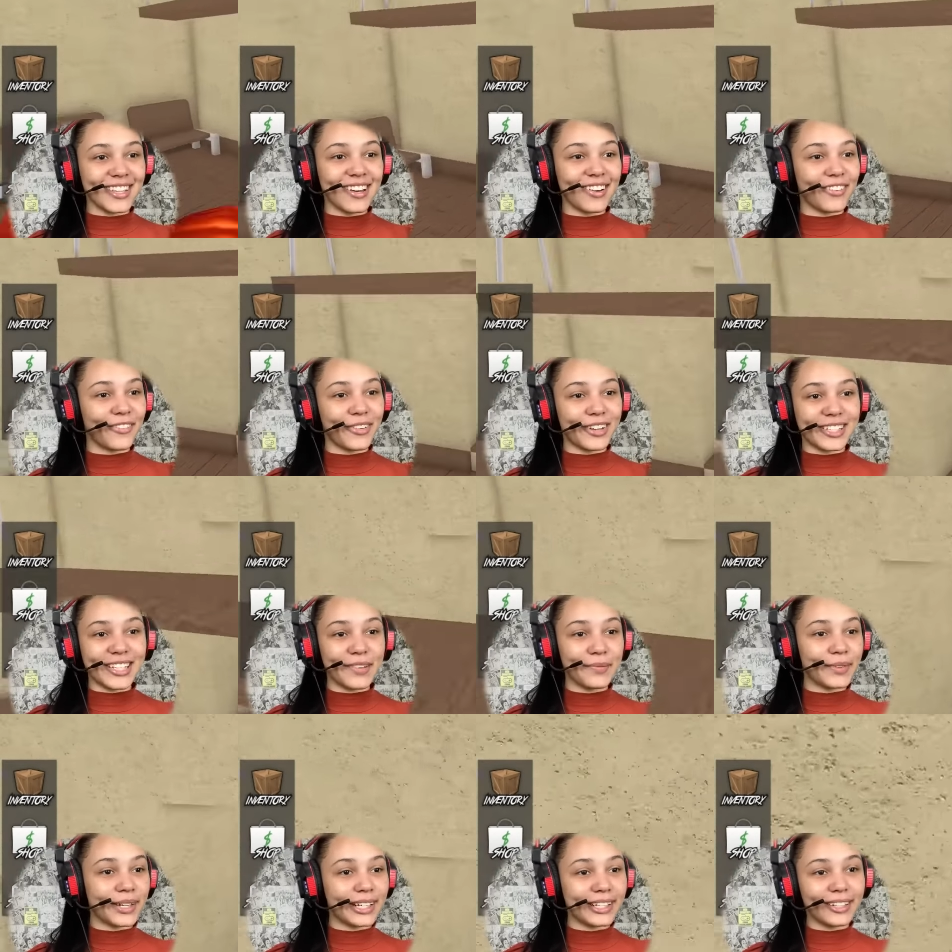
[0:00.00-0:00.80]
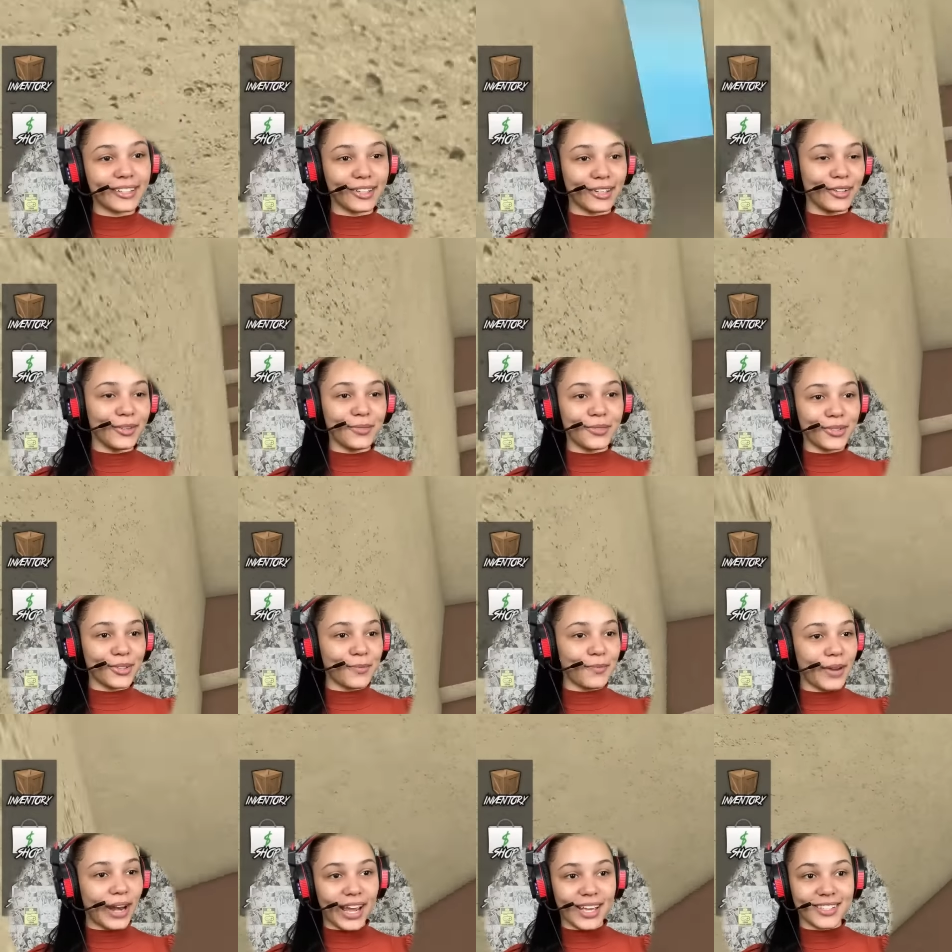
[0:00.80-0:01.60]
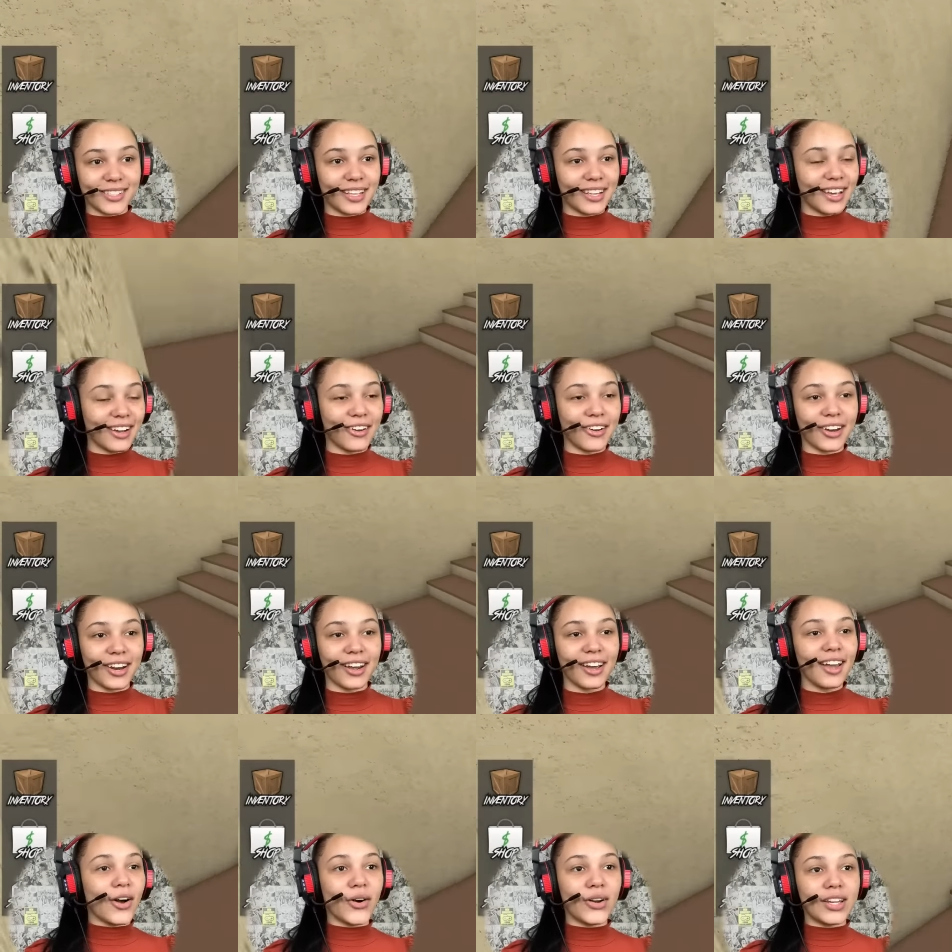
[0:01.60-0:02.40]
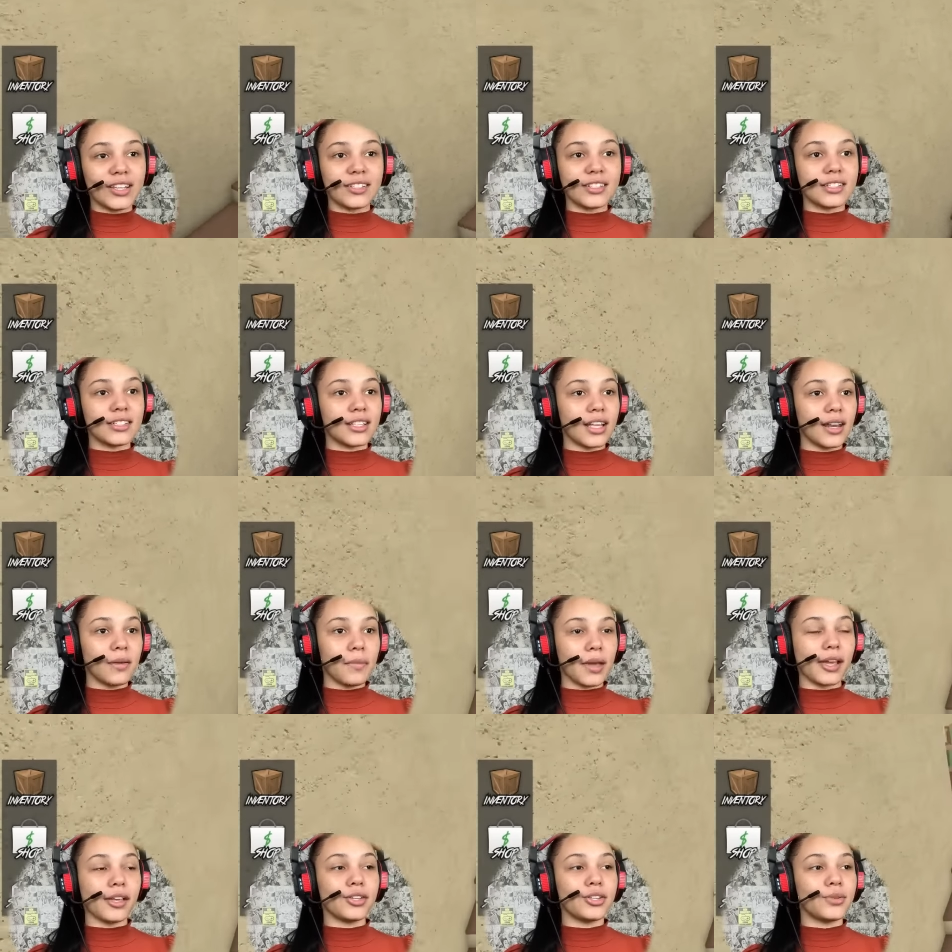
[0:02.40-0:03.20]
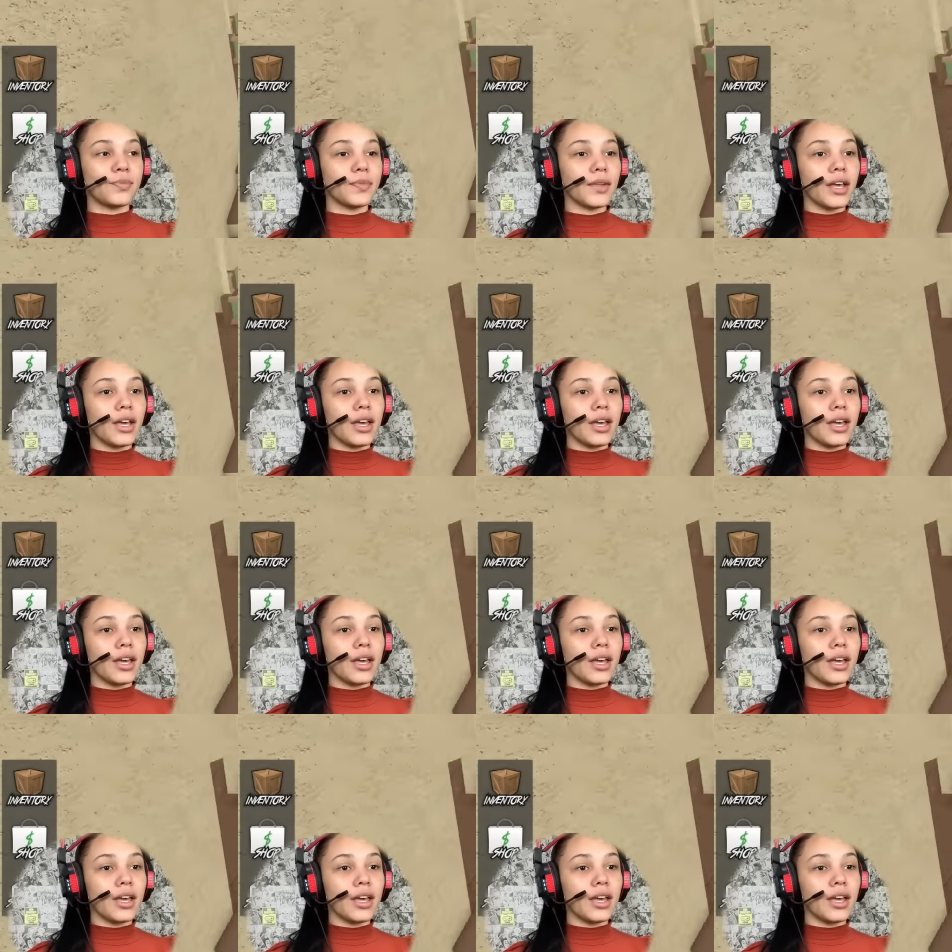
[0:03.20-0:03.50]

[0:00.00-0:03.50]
Não, pra ser murder todo mundo presta, né? Agora, olha, sinceramente.